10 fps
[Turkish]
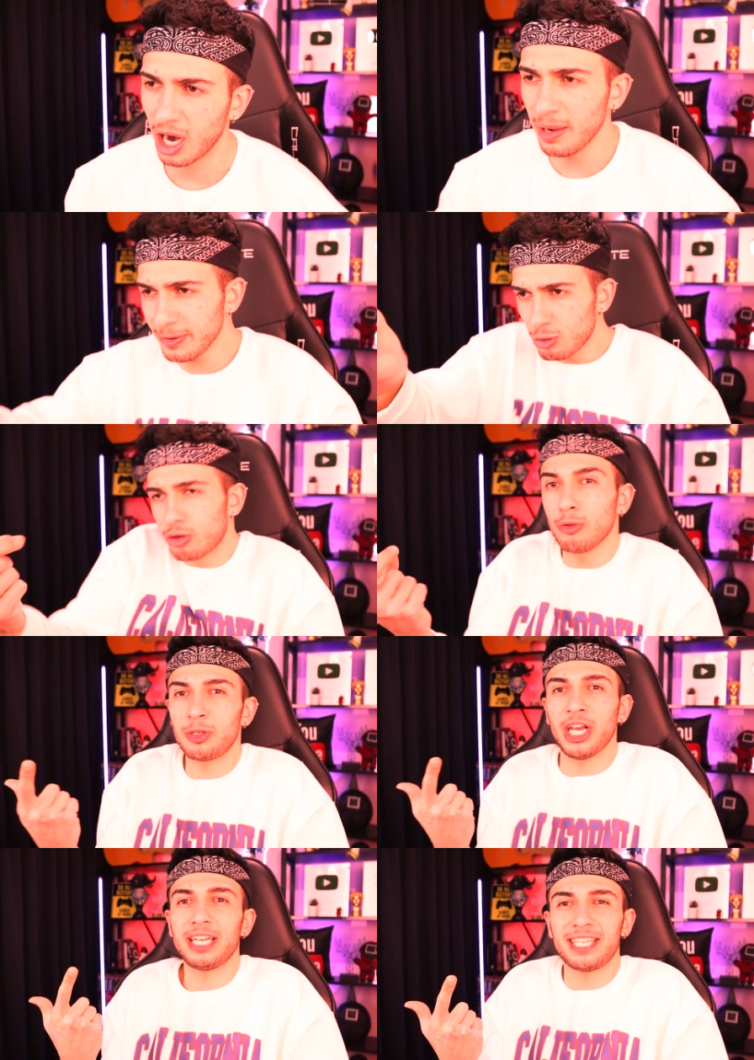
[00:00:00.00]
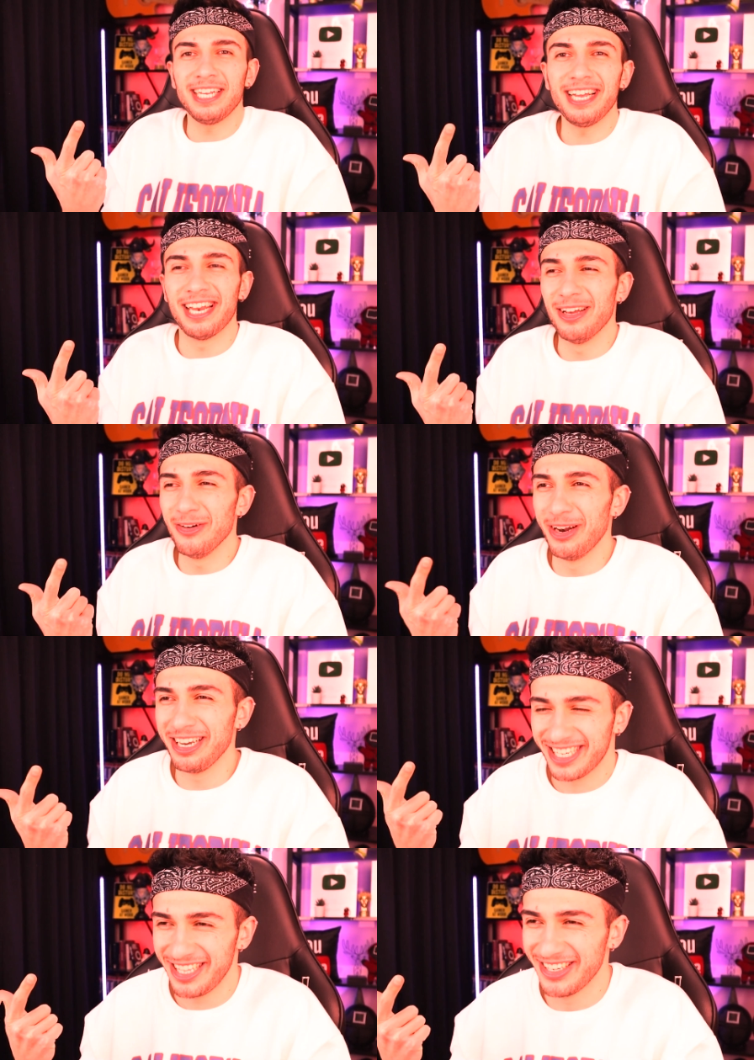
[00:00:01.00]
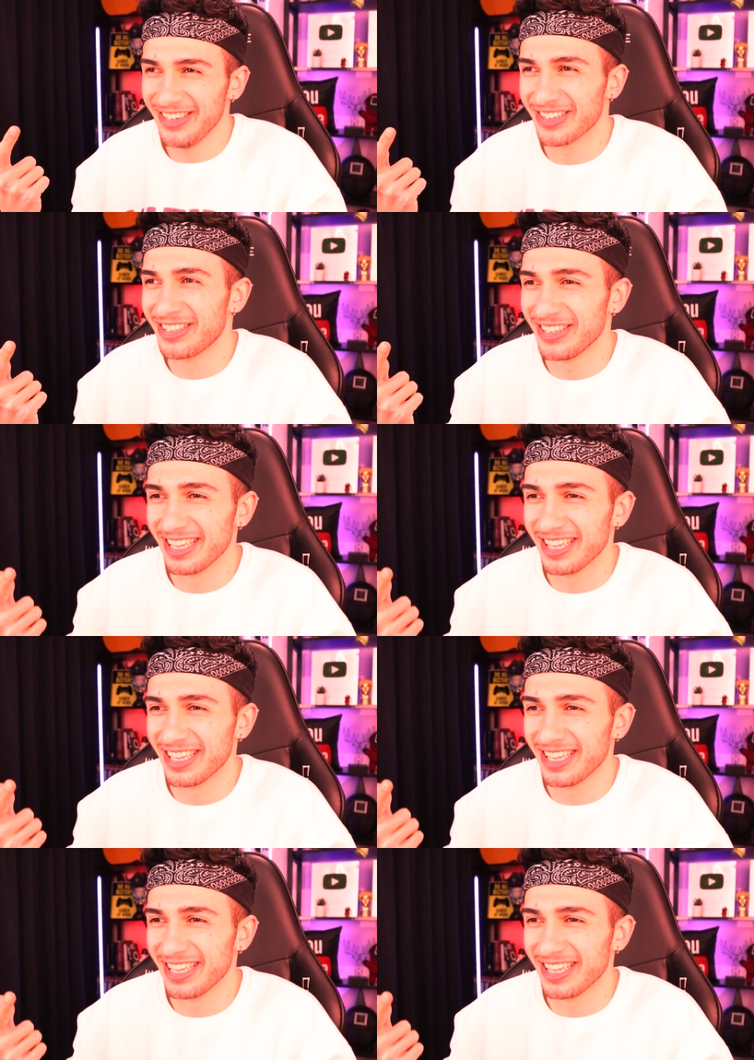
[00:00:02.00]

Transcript: Abi tutup çeksene niye uğraştırıyorsun